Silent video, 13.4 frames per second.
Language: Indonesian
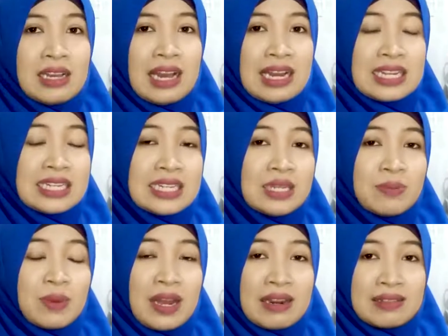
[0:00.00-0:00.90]
hal ini
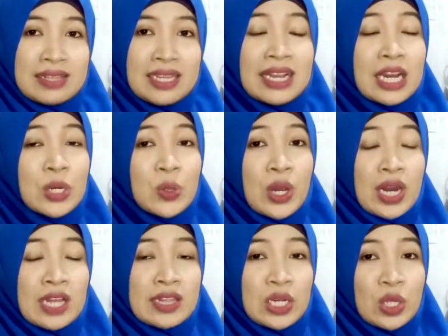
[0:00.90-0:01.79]
berarti kandungan
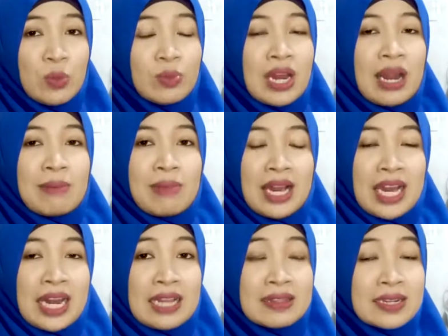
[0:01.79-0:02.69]
natrium dalam
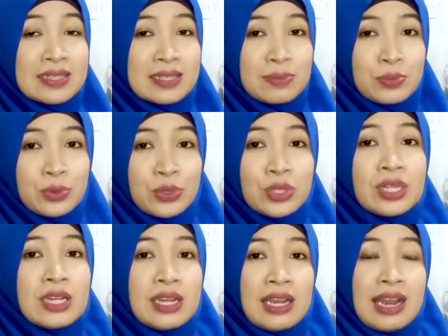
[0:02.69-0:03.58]
makanan tersebut
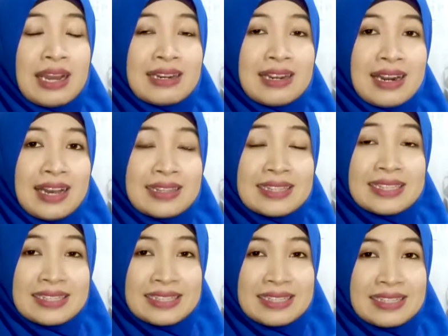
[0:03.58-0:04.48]
adalah
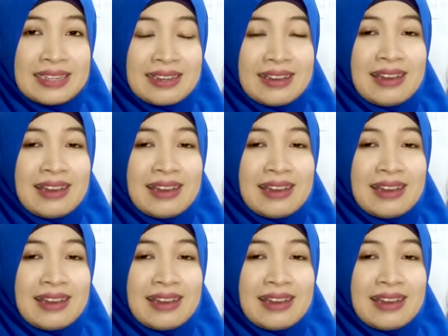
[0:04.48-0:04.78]
tinggi.